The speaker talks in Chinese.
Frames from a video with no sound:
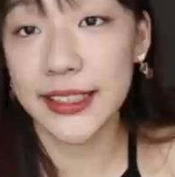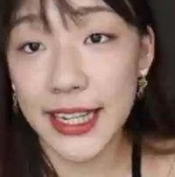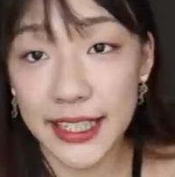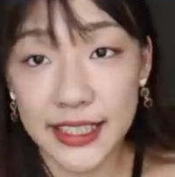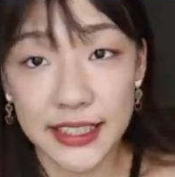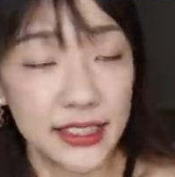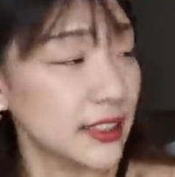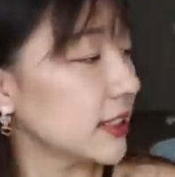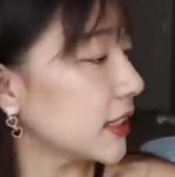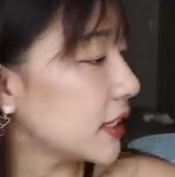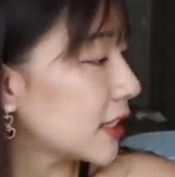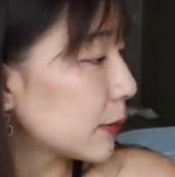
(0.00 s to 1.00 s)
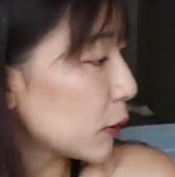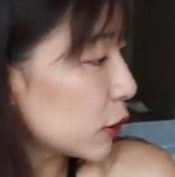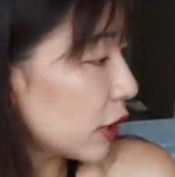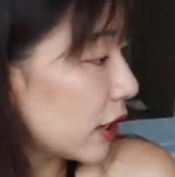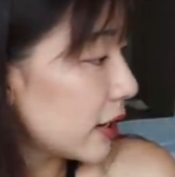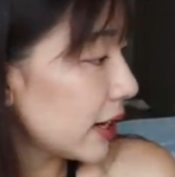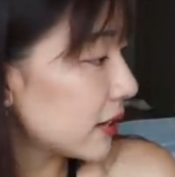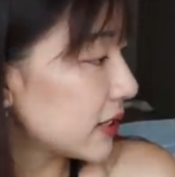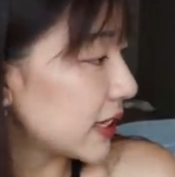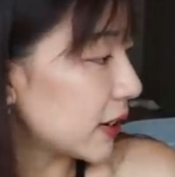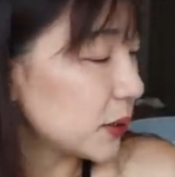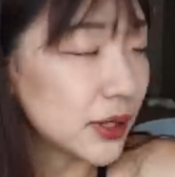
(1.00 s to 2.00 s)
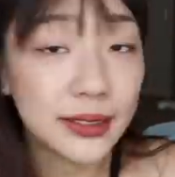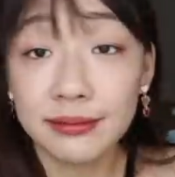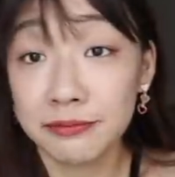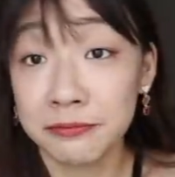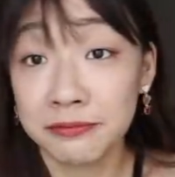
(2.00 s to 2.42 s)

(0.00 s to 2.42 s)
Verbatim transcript: 下一个是什么时候要结婚？